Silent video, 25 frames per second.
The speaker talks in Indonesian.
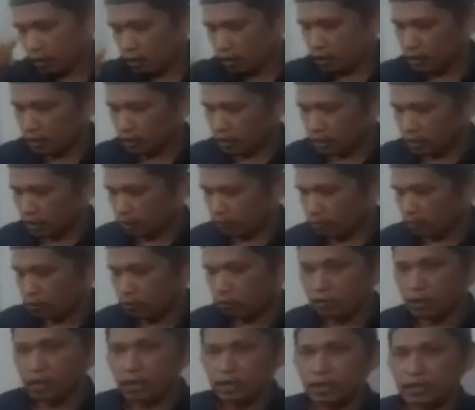ini saya
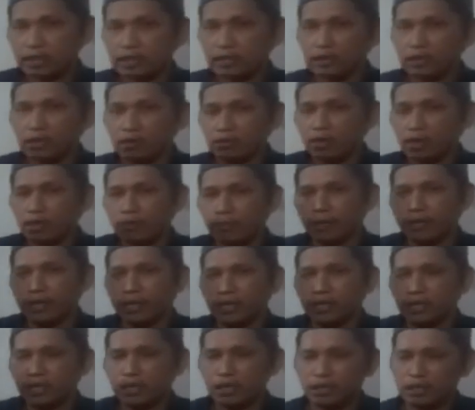menggunakan sarung
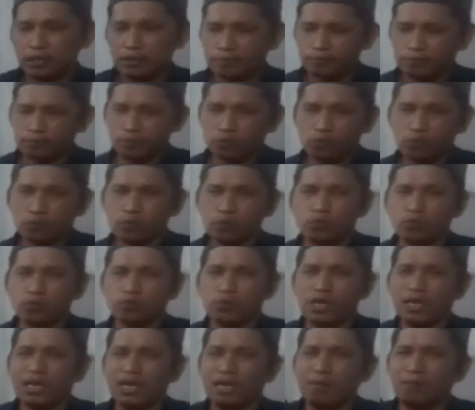HP ini
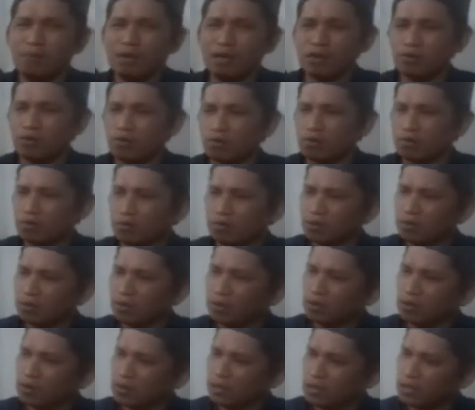sudah lama loh
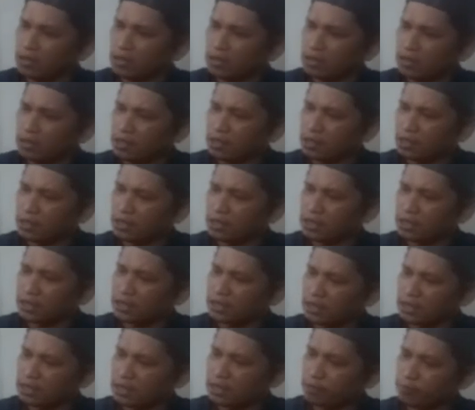eh,
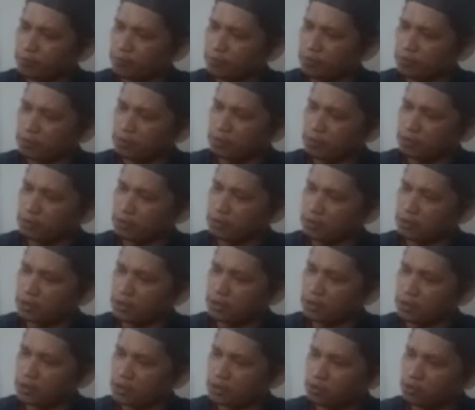rasanya pun
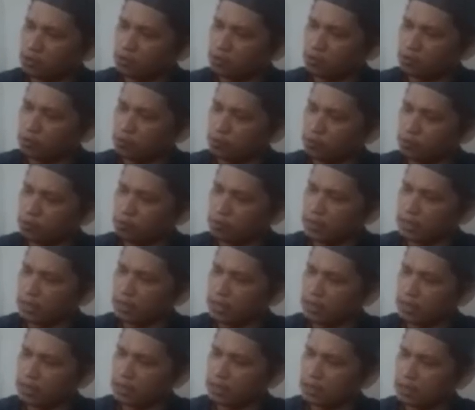cukup
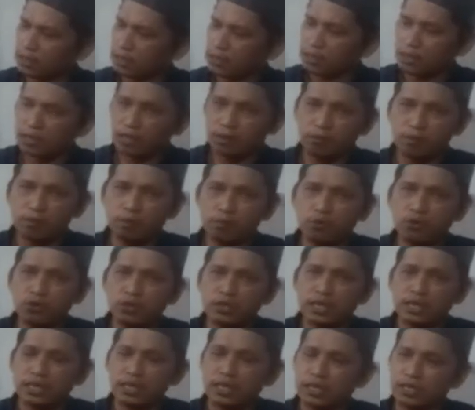lumayan tidak
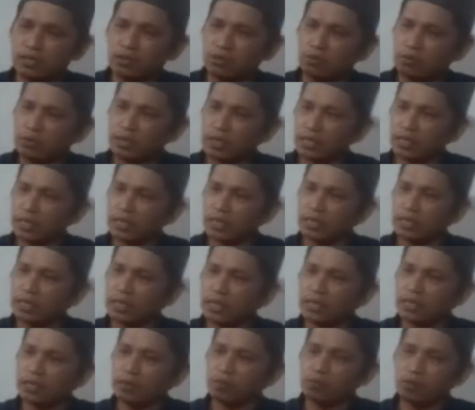membosankan juga
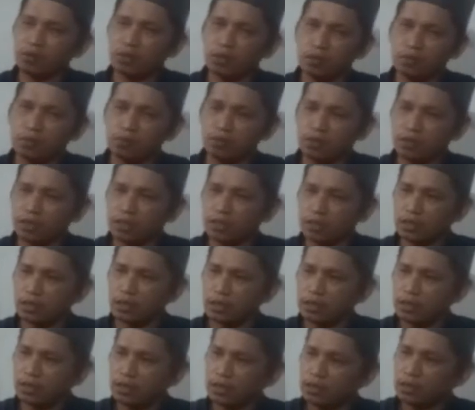karena ini
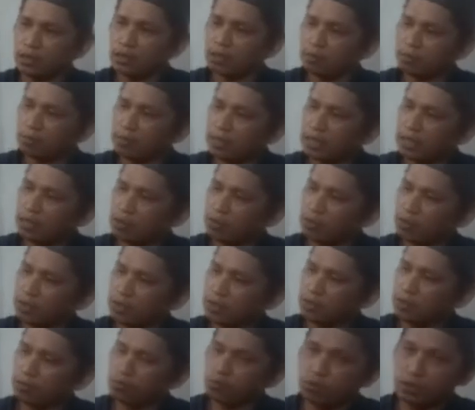model-model terbaru
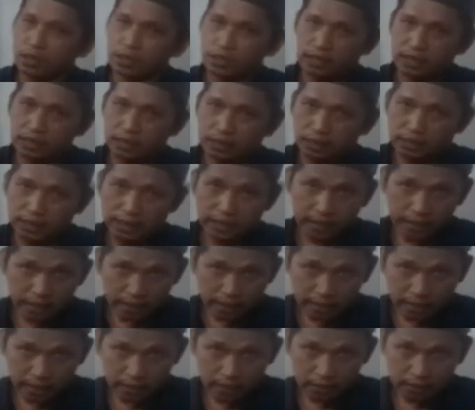ini buatan
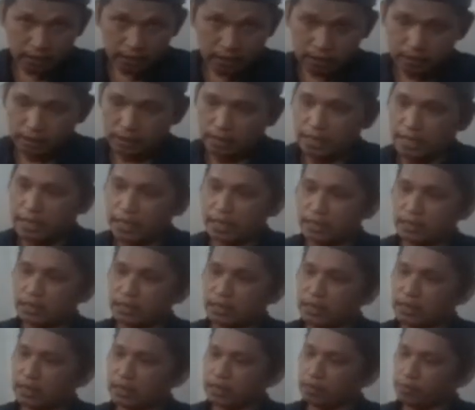saya nah
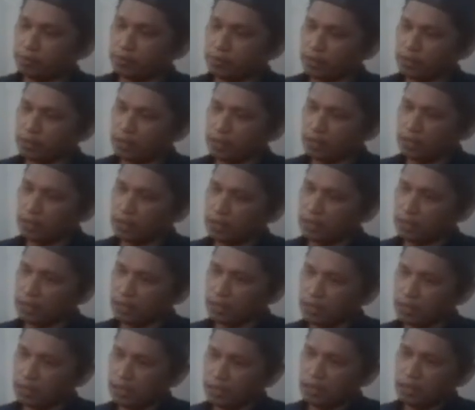hasilnya seperti ini